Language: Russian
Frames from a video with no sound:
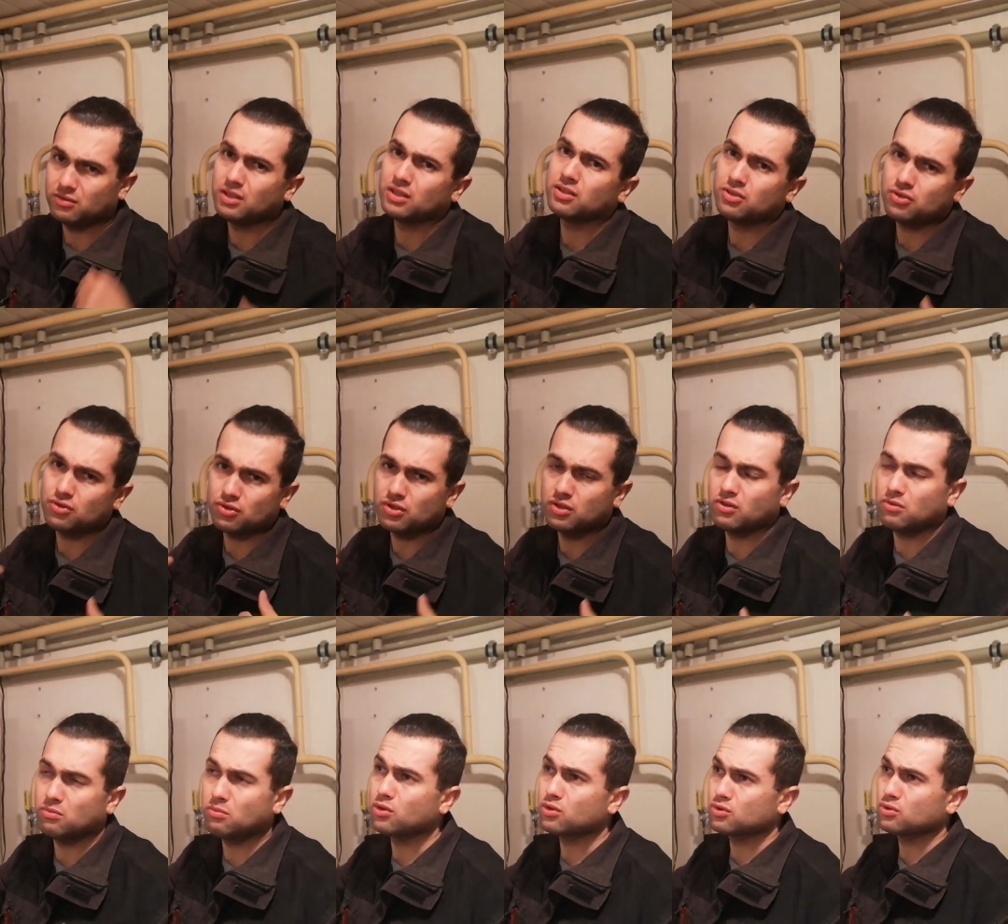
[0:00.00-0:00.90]
Это еще, слава
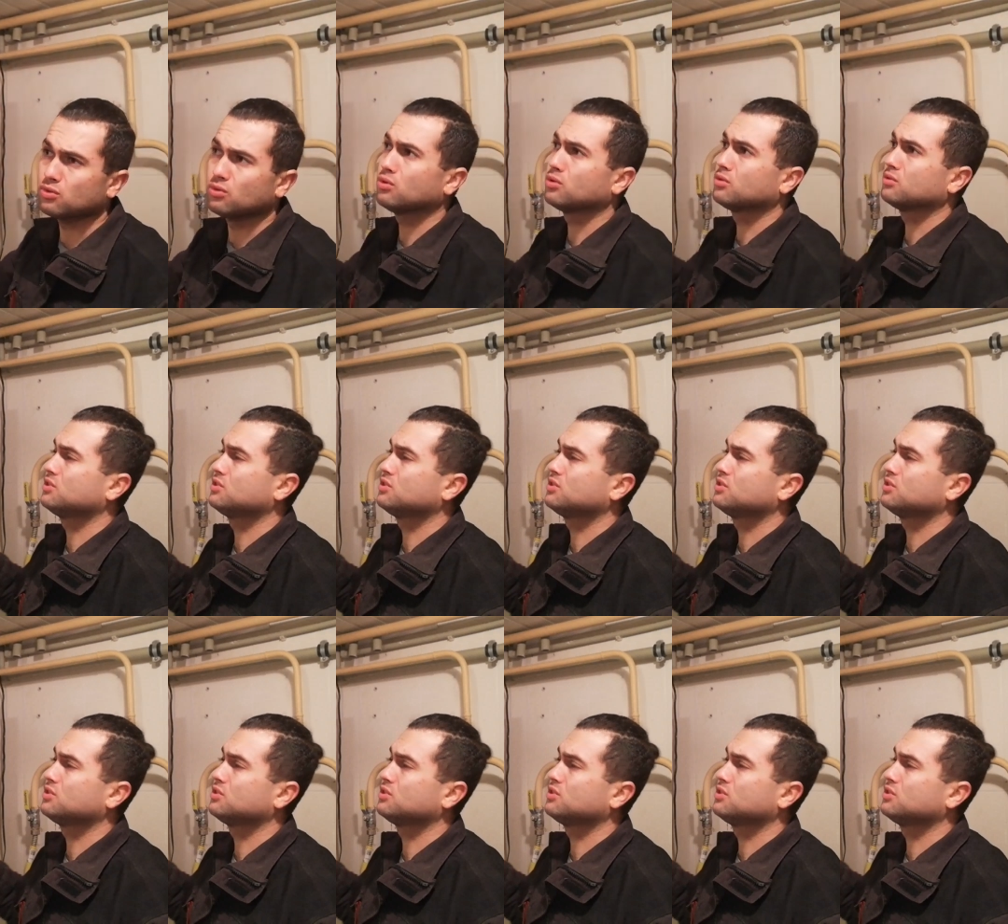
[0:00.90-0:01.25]
богу, что уклон